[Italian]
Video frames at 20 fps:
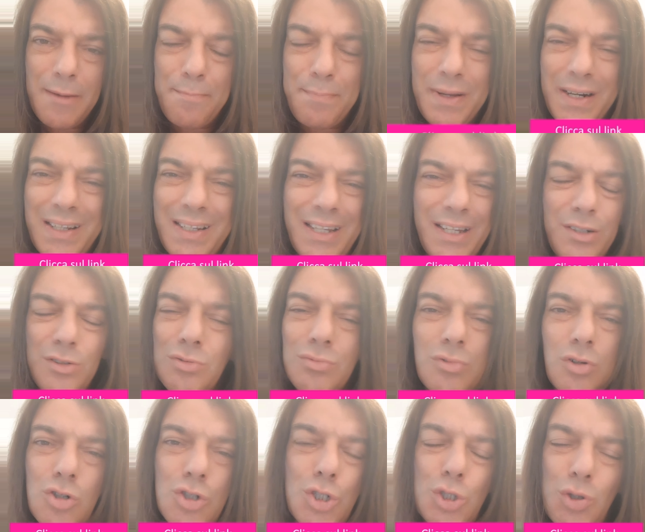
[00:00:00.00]
perché
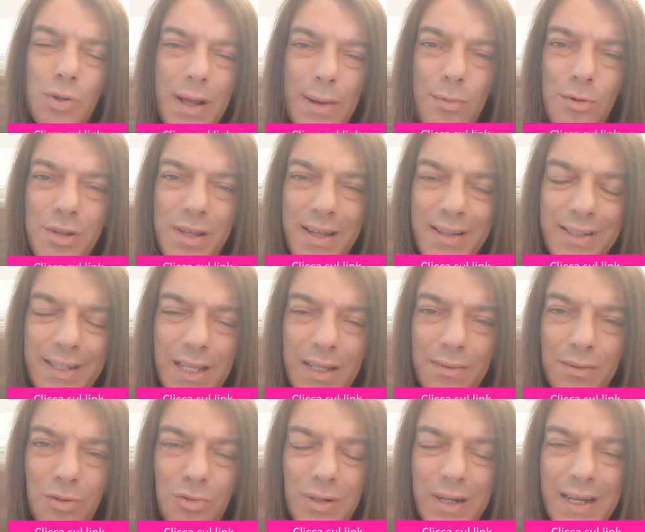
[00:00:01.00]
non costruiamo
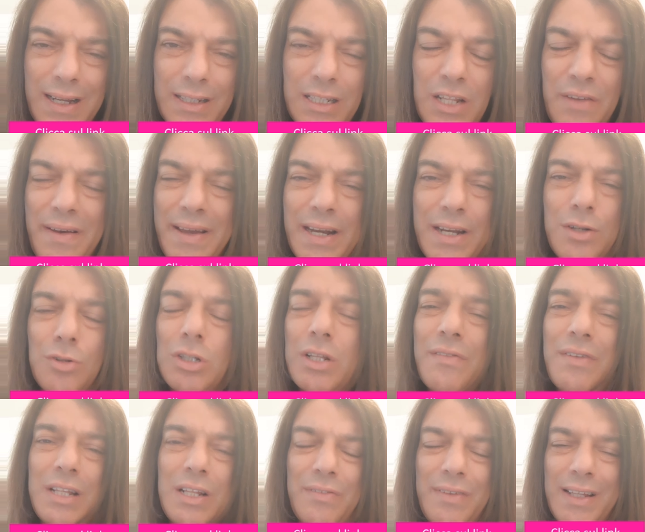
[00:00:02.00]
niente con la cattiveria, non
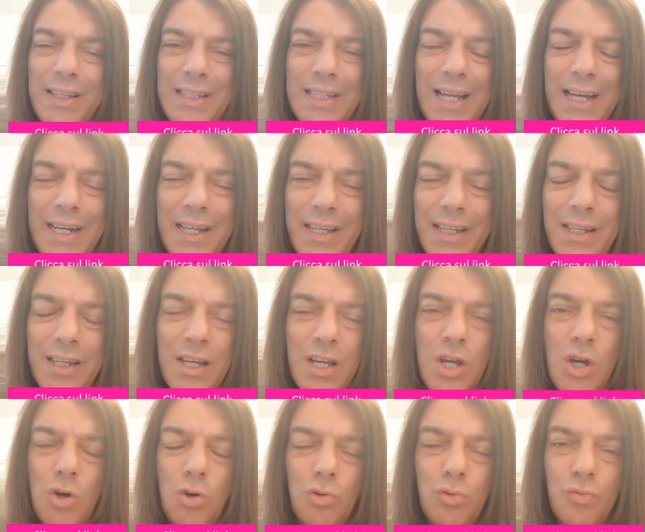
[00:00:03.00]
deve
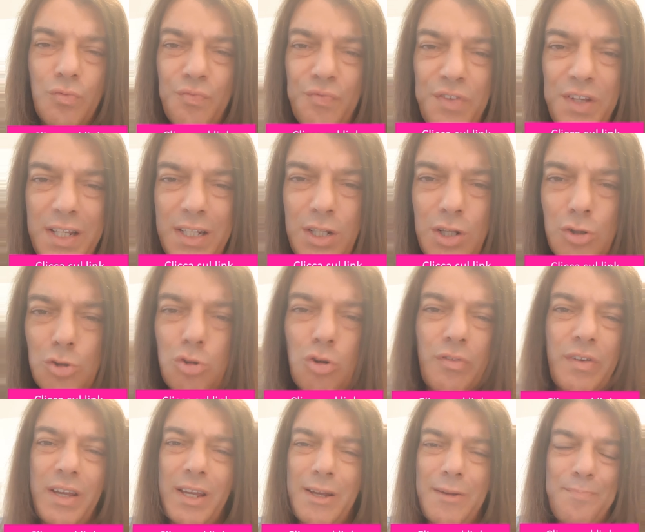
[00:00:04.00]
diventare un video
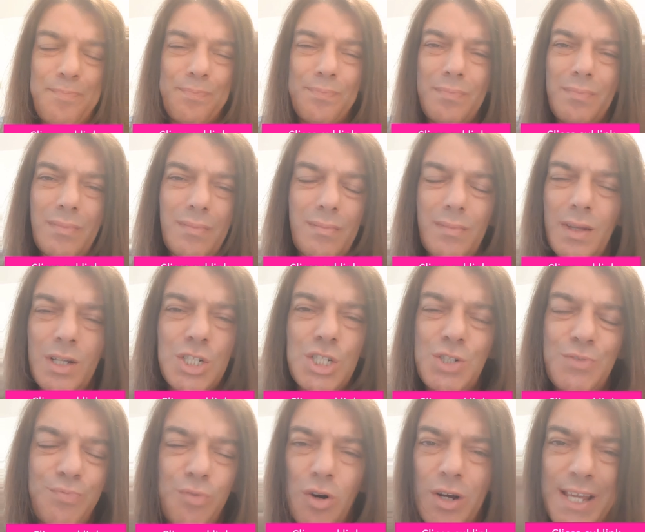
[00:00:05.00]
dove
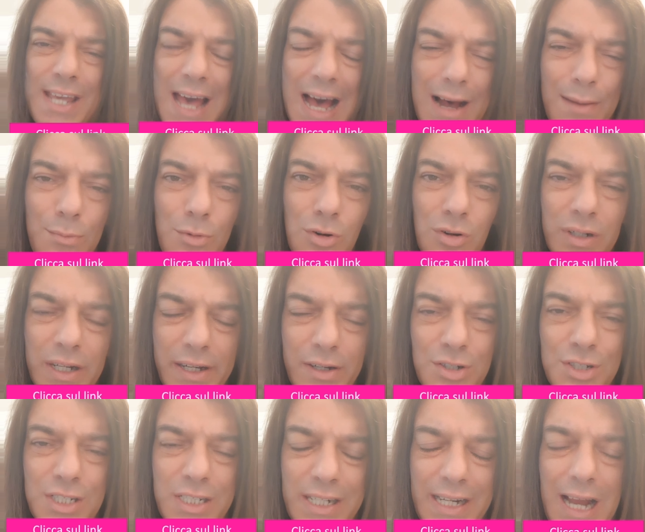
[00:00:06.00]
sfoghiamo le
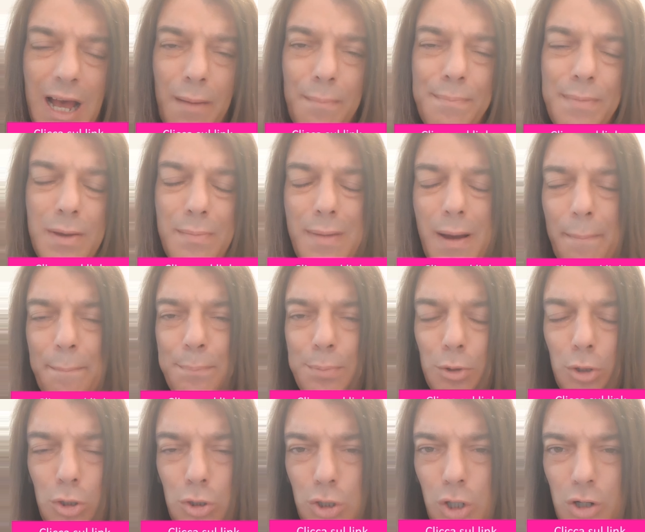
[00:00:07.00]
nostre rabbie, ma
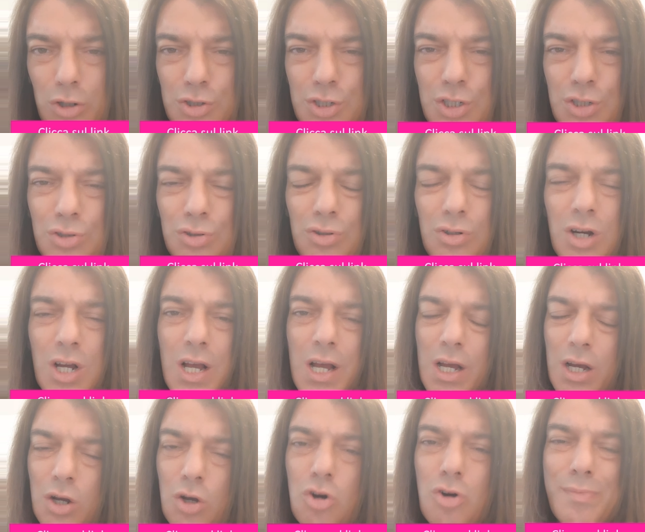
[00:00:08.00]
piuttosto
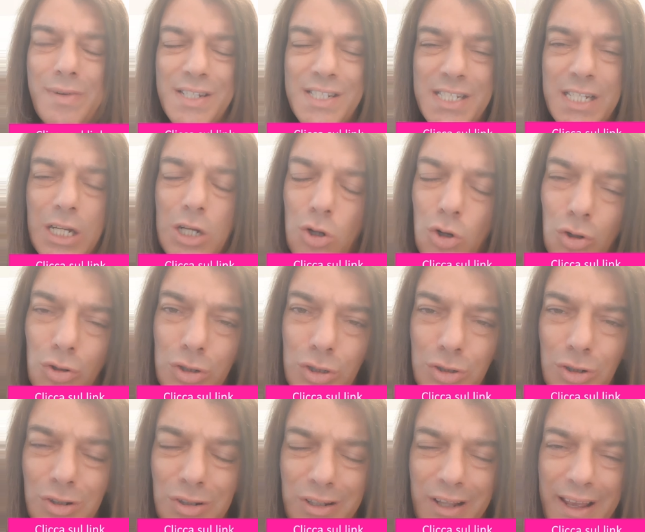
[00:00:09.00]
come
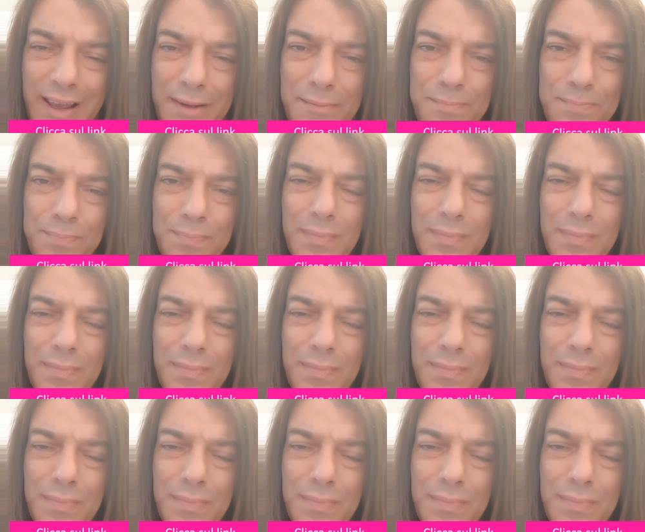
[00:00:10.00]
secondo te